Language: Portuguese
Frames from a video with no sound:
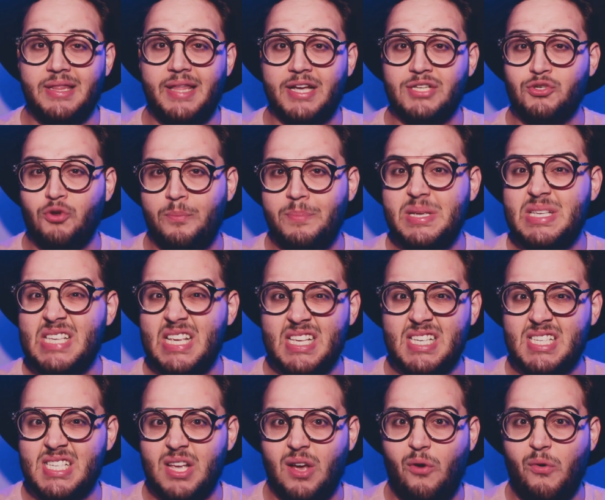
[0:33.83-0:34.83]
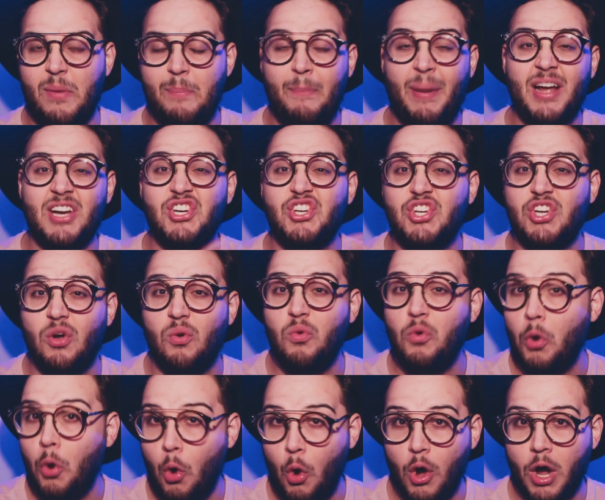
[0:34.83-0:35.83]
dessa obsessão e
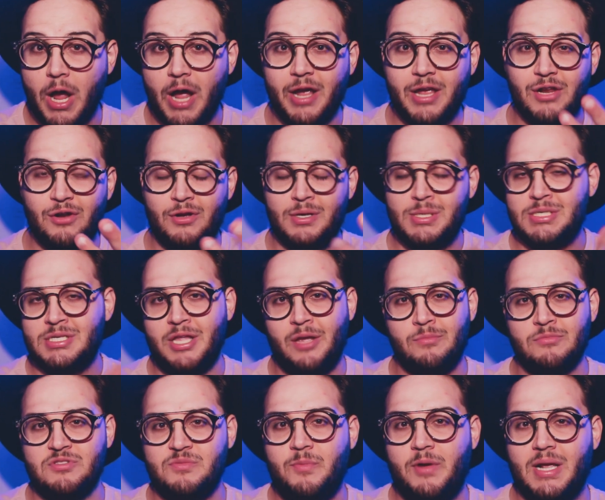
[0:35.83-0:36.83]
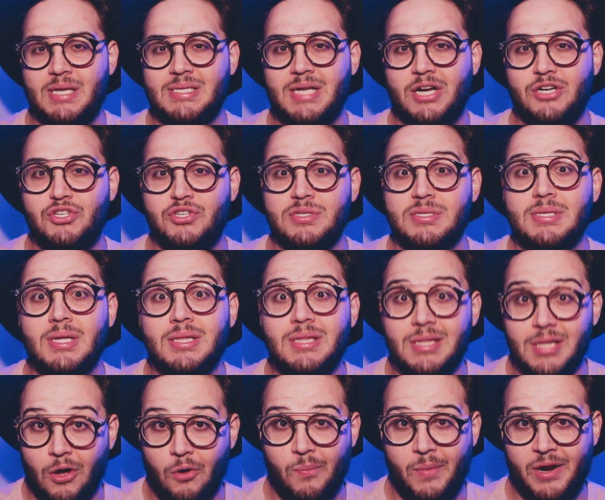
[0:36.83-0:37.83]
paixão louca que nós temos por essa artista
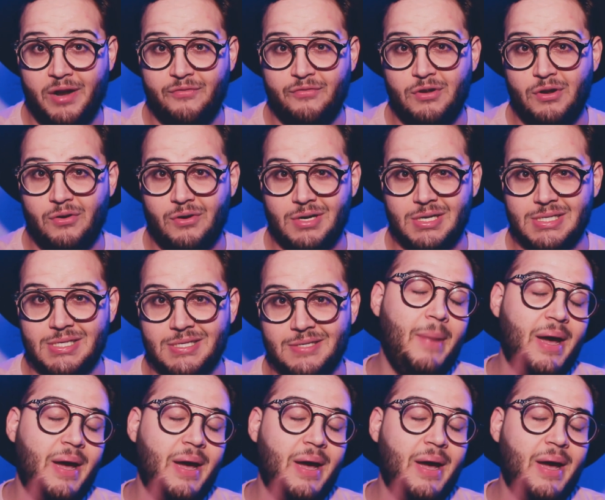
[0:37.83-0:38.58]
tão maravilhosa.